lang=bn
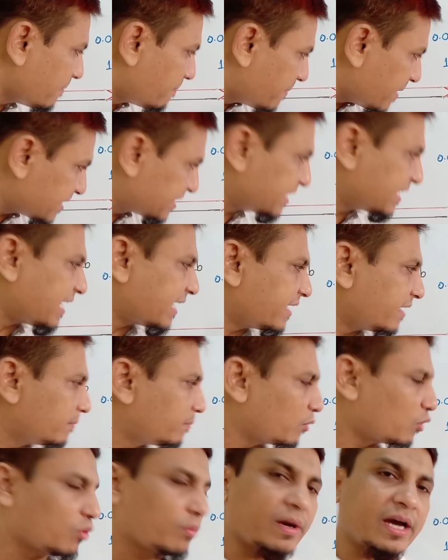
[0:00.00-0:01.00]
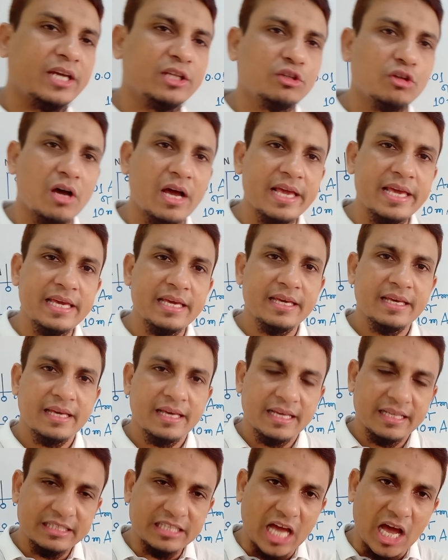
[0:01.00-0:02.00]
চেয়ে বেশি কারেন্ট প্রবাহিত হয়
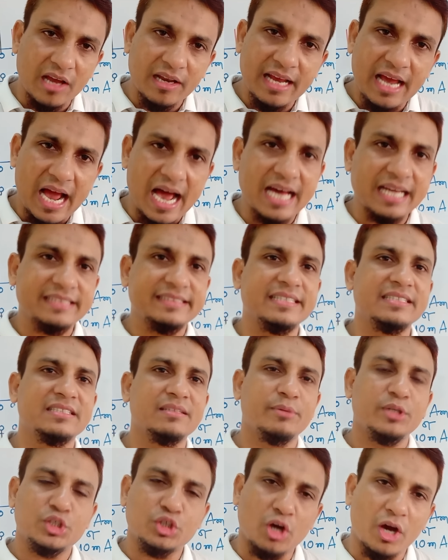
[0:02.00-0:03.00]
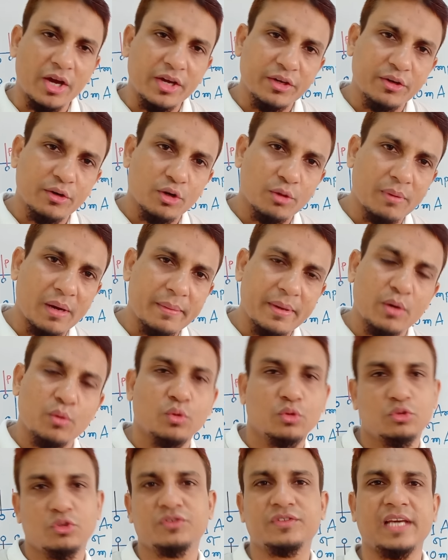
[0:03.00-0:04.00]
তাহলে আরসিসিবি স্বয়ংক্রিয়ভাবে
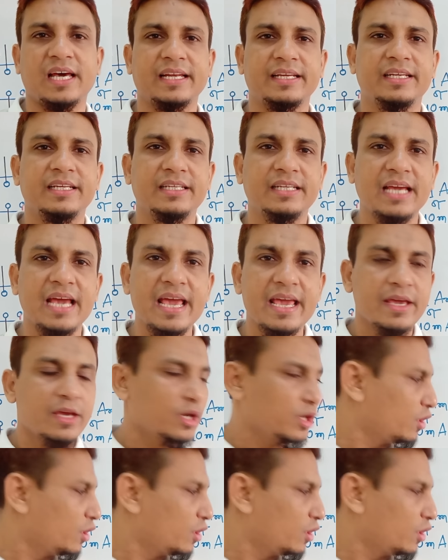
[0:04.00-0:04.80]
উক্ত সার্কিটকে